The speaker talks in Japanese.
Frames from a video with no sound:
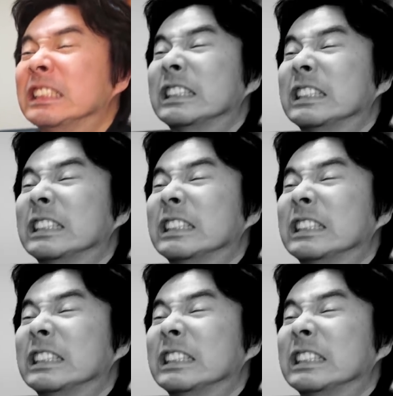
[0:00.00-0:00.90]

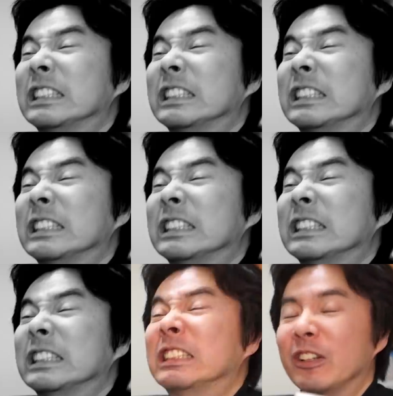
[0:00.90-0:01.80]

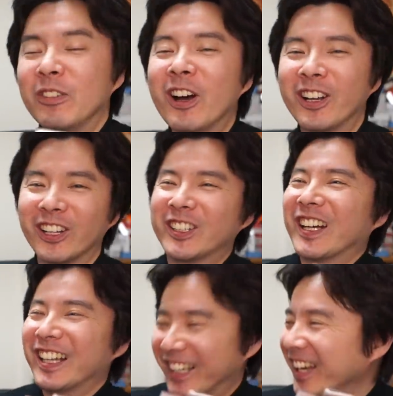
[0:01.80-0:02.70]
よって思うこ
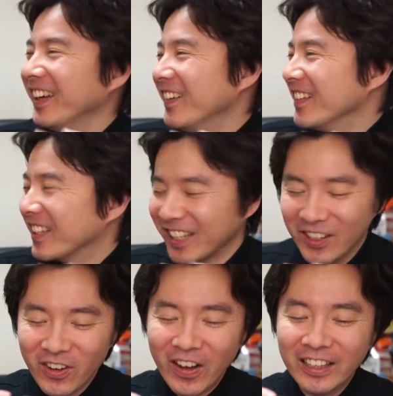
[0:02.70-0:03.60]
とがね
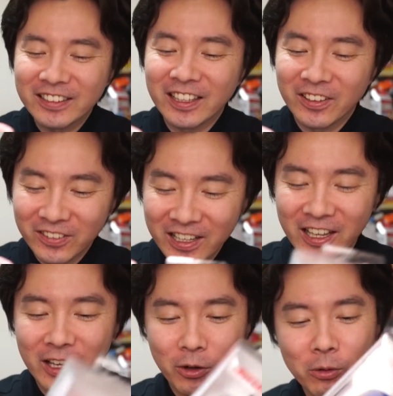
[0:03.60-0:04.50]
結構あったの
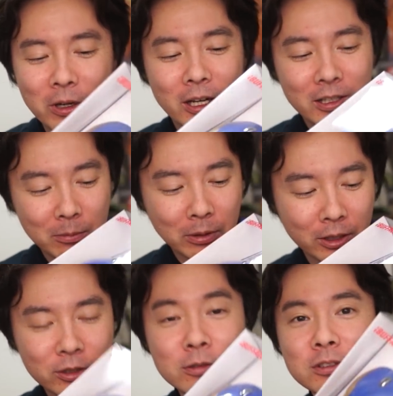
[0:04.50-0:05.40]
で今回はねま
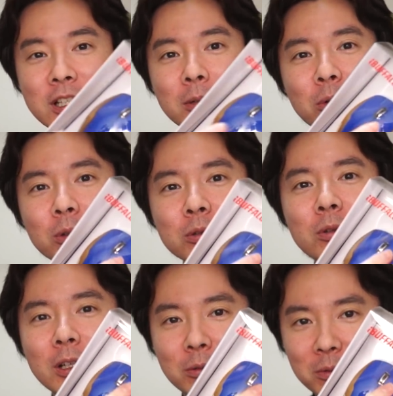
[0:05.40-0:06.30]
た優先に戻
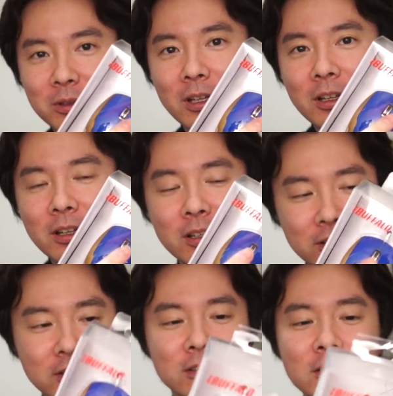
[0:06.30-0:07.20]
そうかと思って、うん、
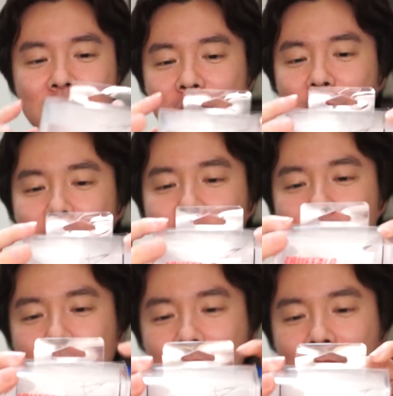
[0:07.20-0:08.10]
だからこれを
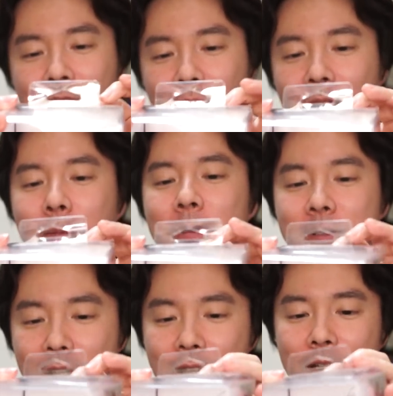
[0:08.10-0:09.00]
買ったっていうのはありま
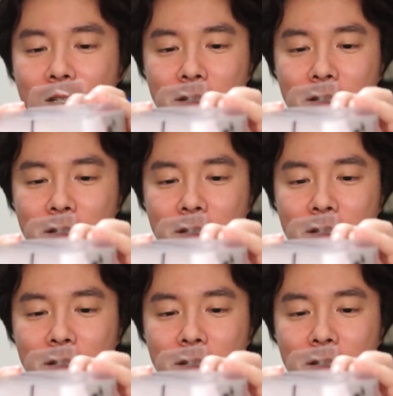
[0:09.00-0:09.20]
すね、う